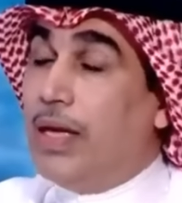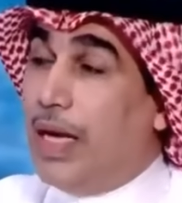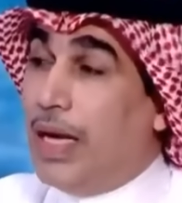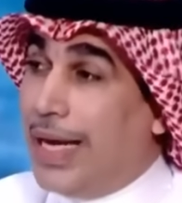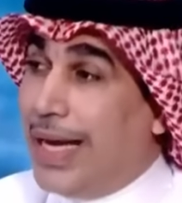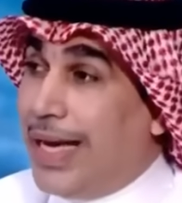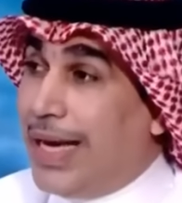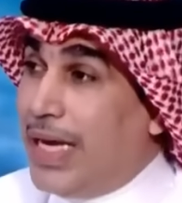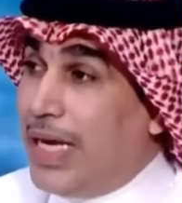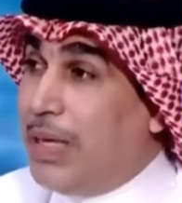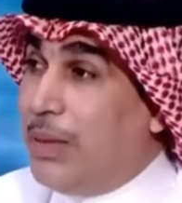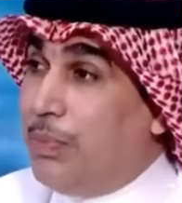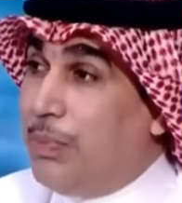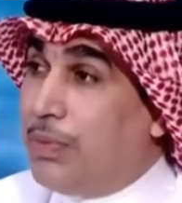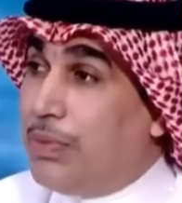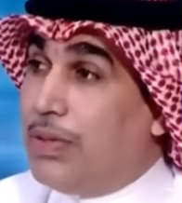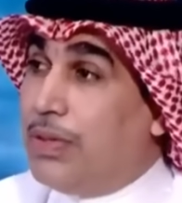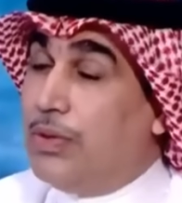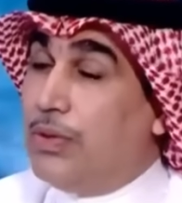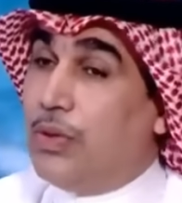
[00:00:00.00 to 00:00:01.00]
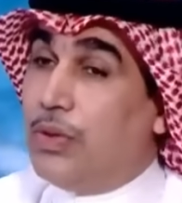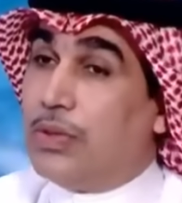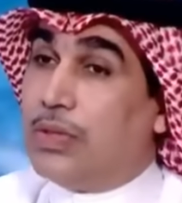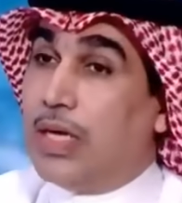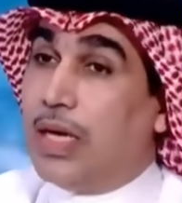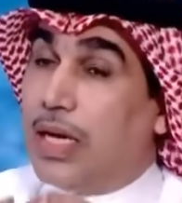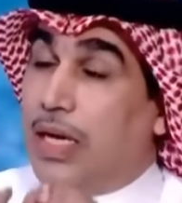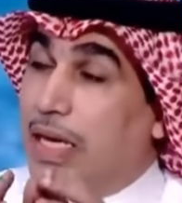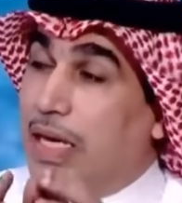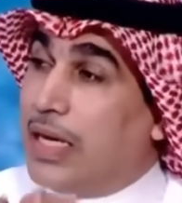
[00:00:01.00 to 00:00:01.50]
الغريب انه
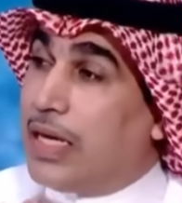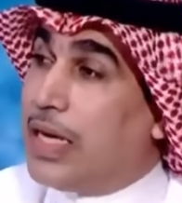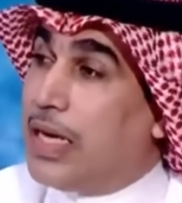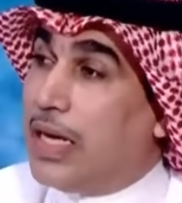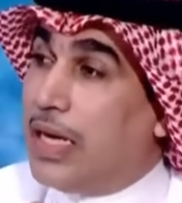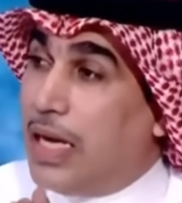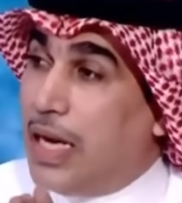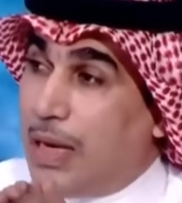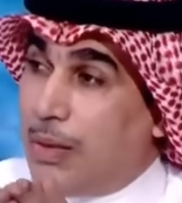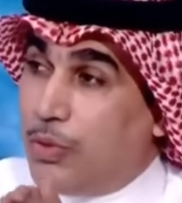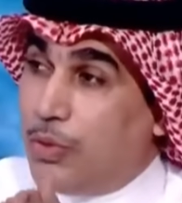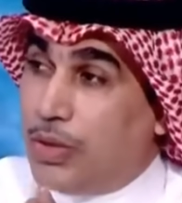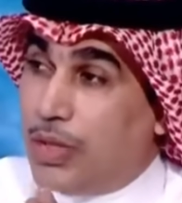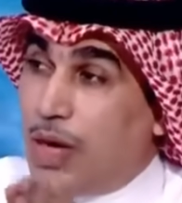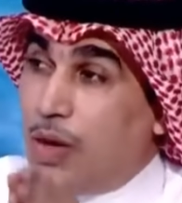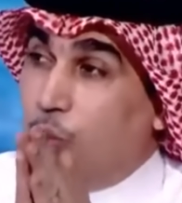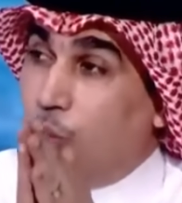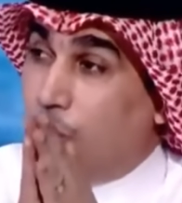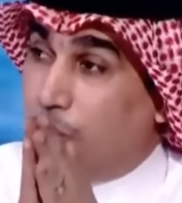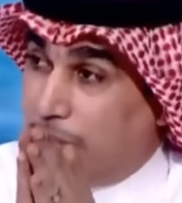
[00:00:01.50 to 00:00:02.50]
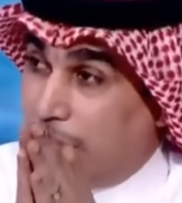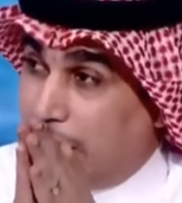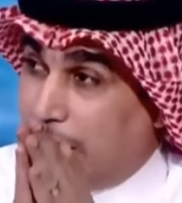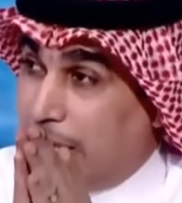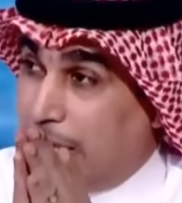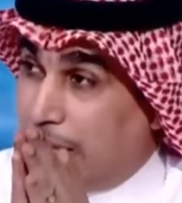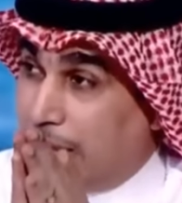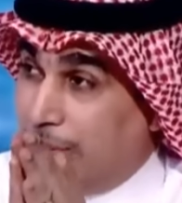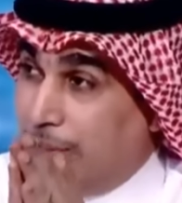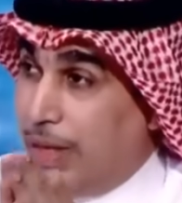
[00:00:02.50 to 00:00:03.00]
التغيير كان لابد اول
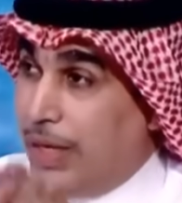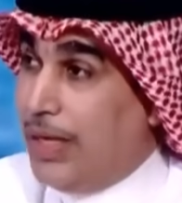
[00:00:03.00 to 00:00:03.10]
تغيير